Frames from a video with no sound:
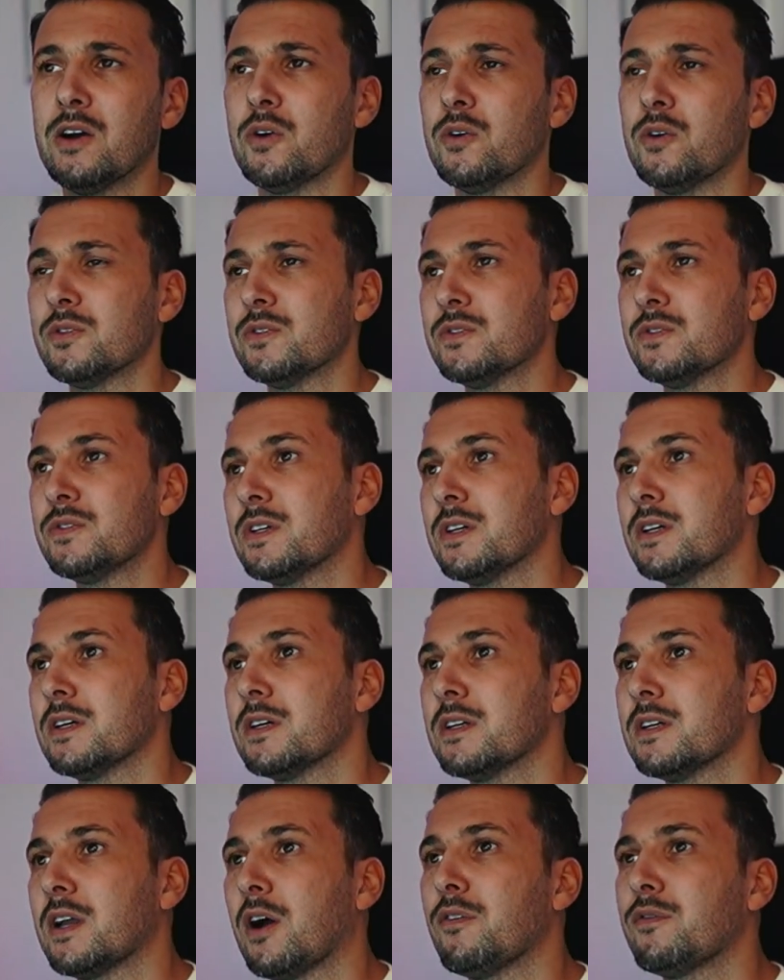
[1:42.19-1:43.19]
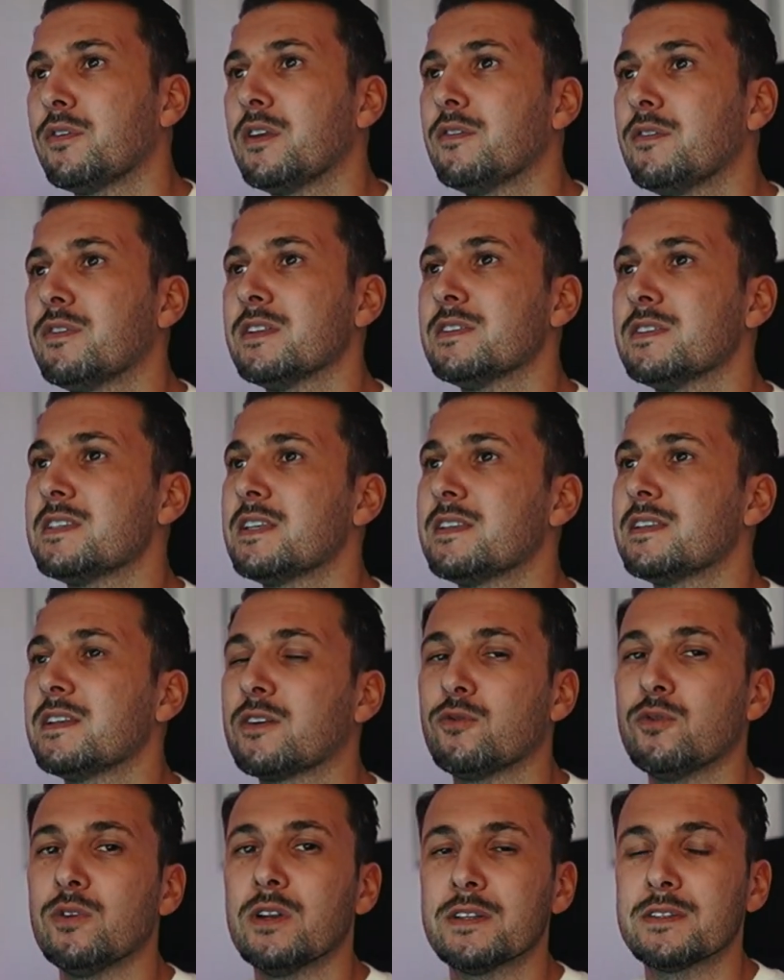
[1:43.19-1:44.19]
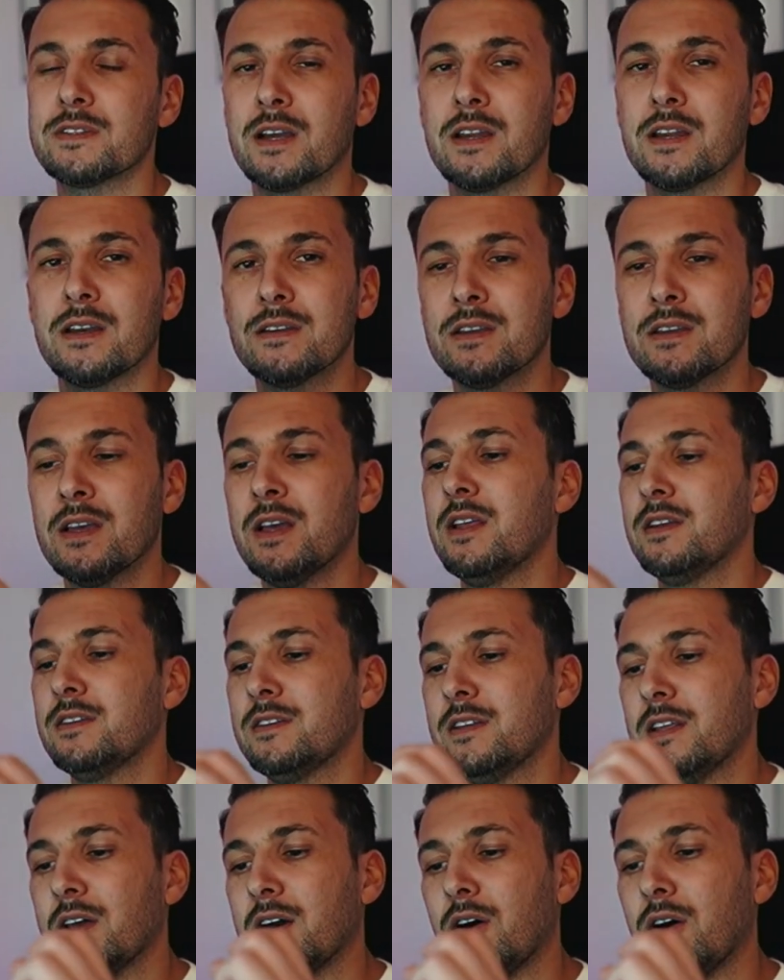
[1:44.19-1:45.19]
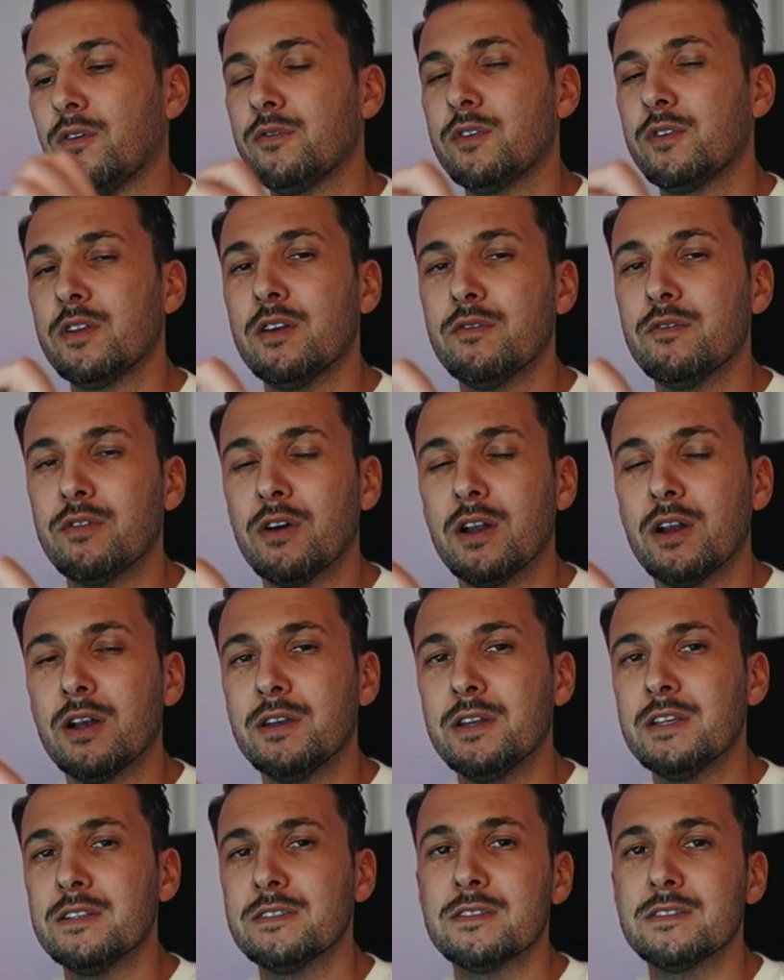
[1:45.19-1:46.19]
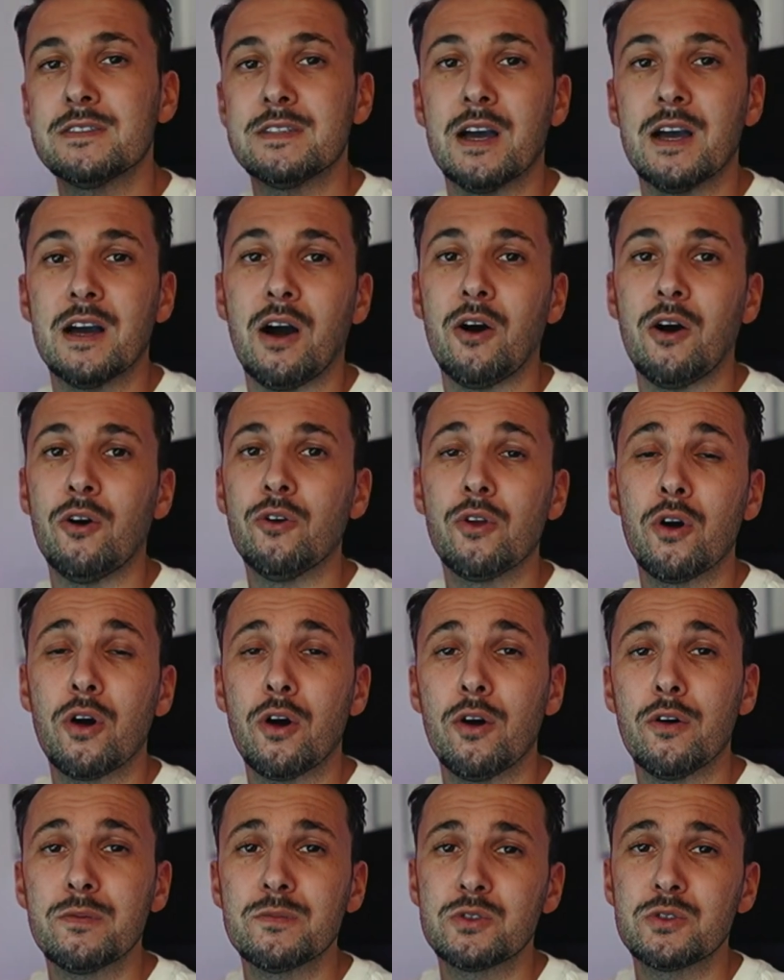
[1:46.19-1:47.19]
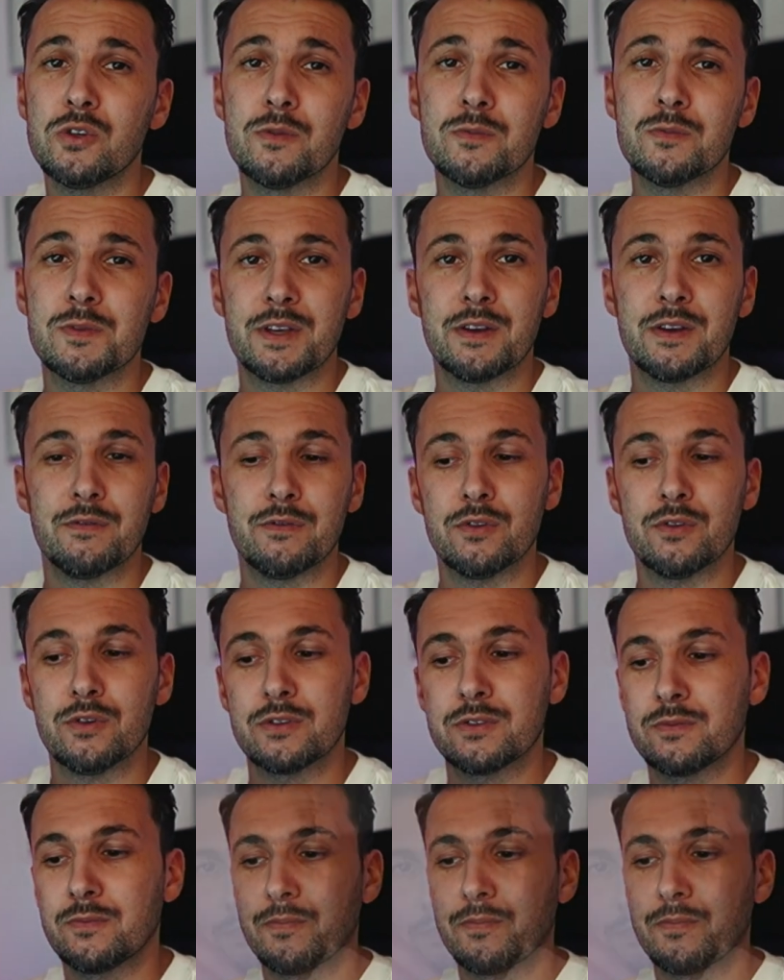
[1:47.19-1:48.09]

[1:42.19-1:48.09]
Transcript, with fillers: Und äh, ja, auf jeden Fall ein sehr, sehr cooler Trend, der auf jeden Fall nächstes Jahr auch noch auf dem Schirm sein wird.